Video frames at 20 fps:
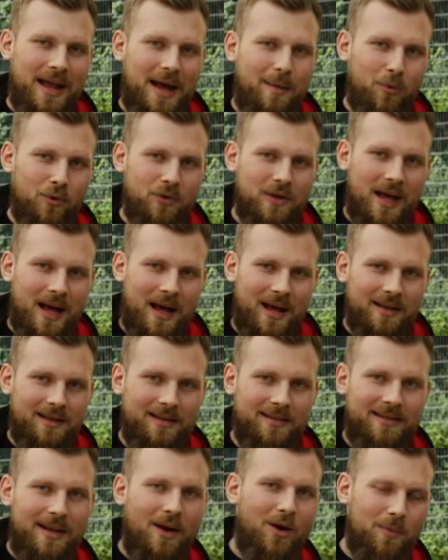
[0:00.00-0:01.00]
ein Abo da,
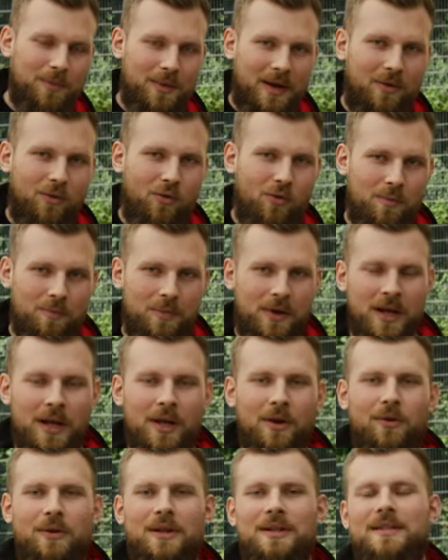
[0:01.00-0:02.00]
einen Daumen nach oben
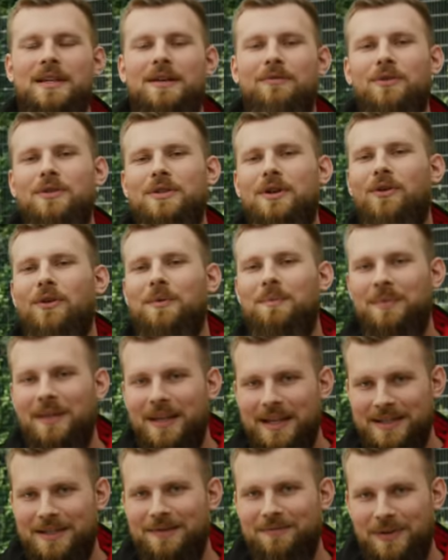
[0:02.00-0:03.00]
und dann sehen wir uns auch im
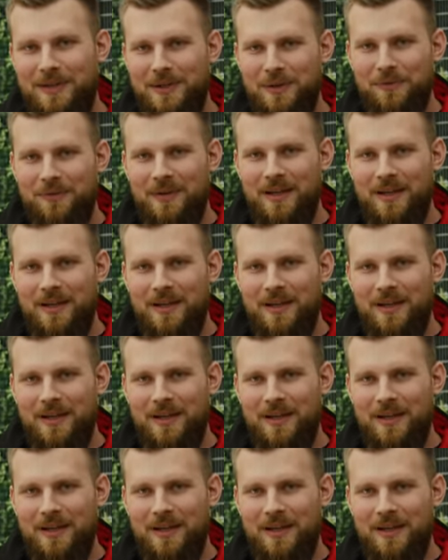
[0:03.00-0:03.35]
nächsten Video